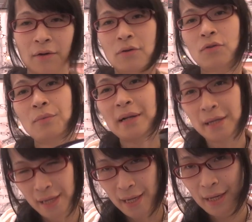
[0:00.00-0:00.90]
はここま
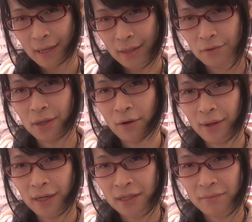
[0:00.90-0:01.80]
でで動画を
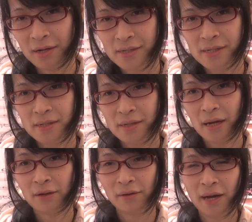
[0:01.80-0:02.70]
終わらせます
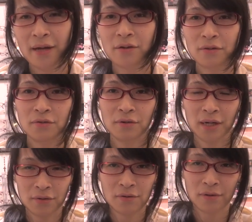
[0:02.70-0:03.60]
あの開封動
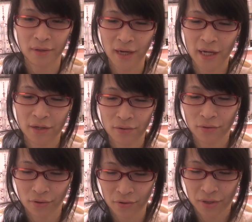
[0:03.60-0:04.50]
画と概要
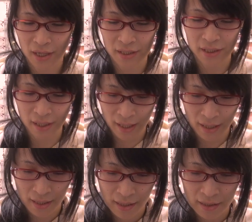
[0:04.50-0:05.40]
という感じ
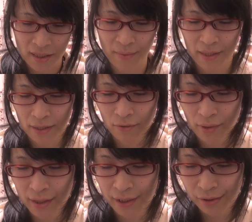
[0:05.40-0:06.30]
で喋って終
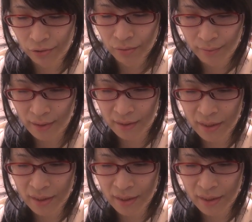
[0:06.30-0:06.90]
わりにしようと思います。